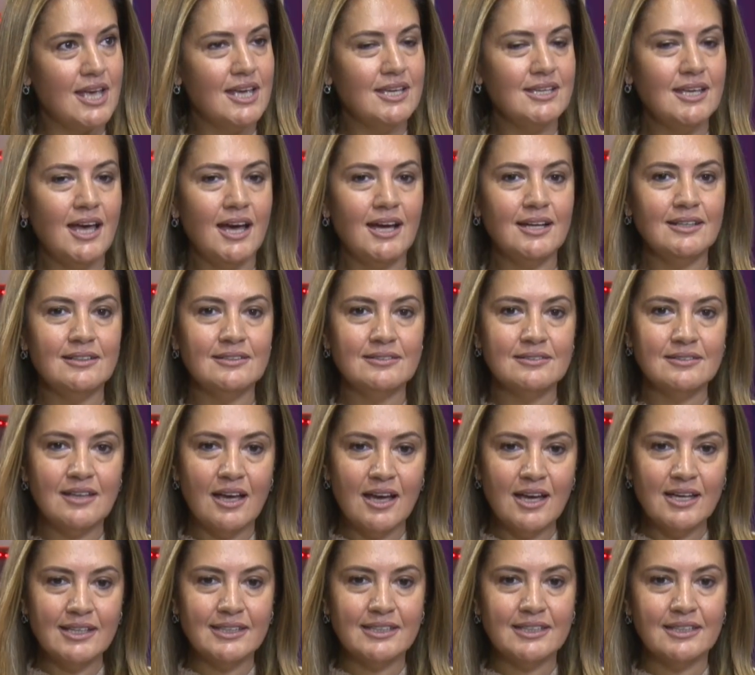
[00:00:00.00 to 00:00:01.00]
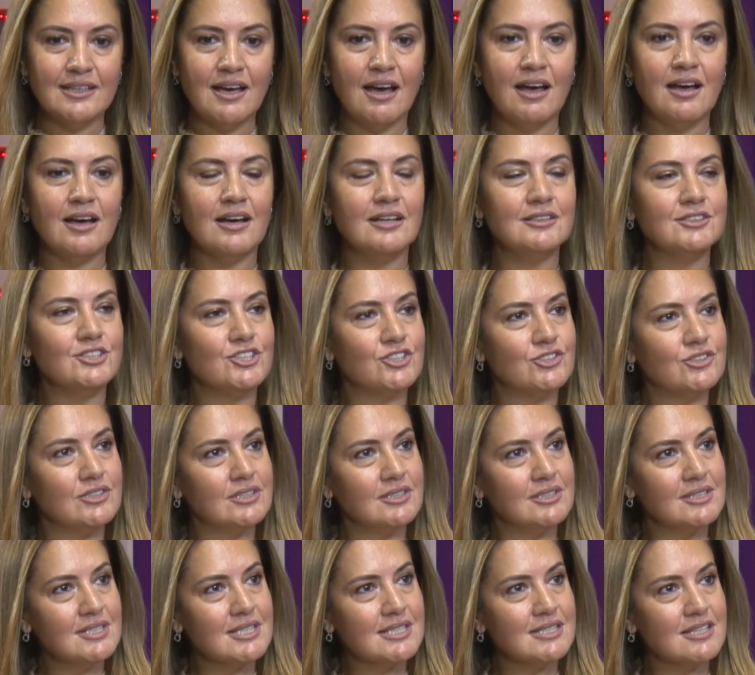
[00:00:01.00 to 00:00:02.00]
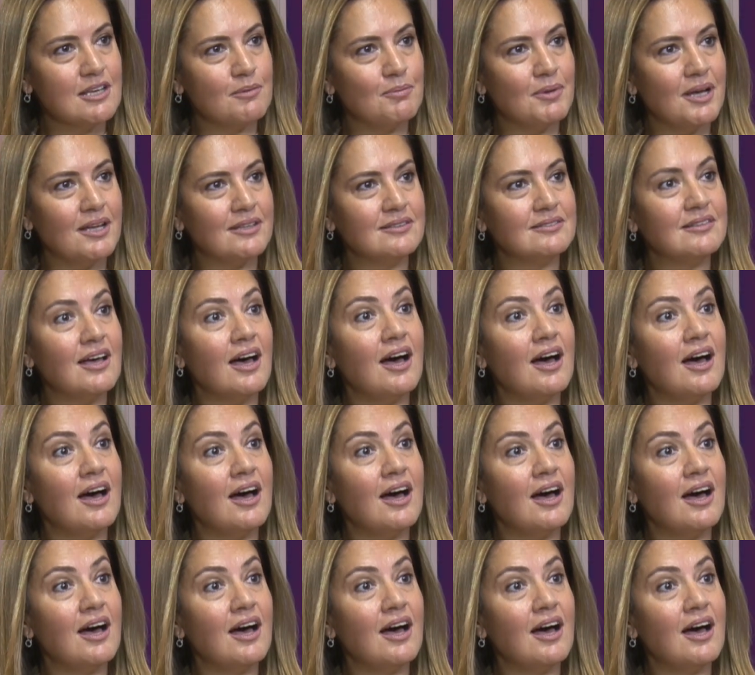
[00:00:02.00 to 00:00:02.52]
Evet. Yani ta ki alıştığınız zaman